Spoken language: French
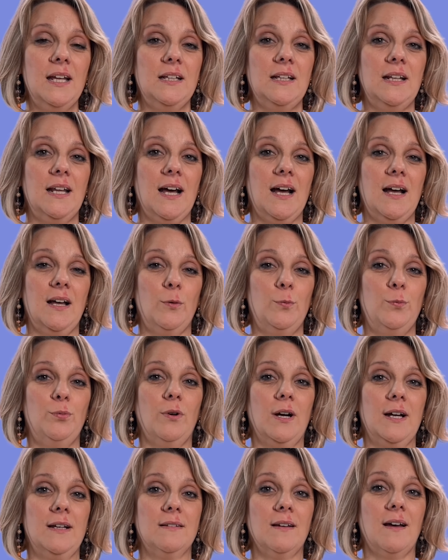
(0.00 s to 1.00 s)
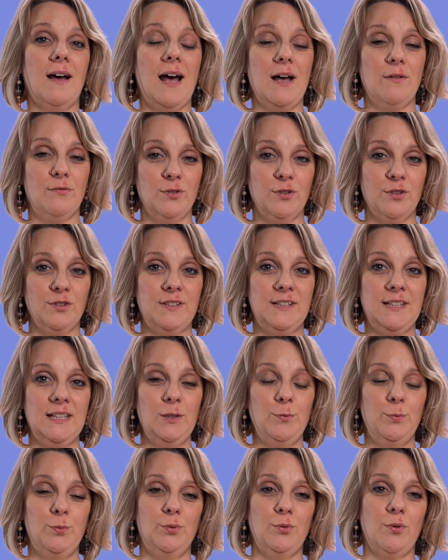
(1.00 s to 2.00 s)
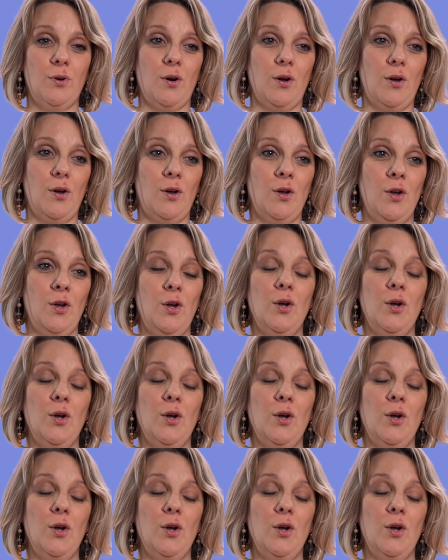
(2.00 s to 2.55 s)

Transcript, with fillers: elle est là pour être à vos côtés, pour euh,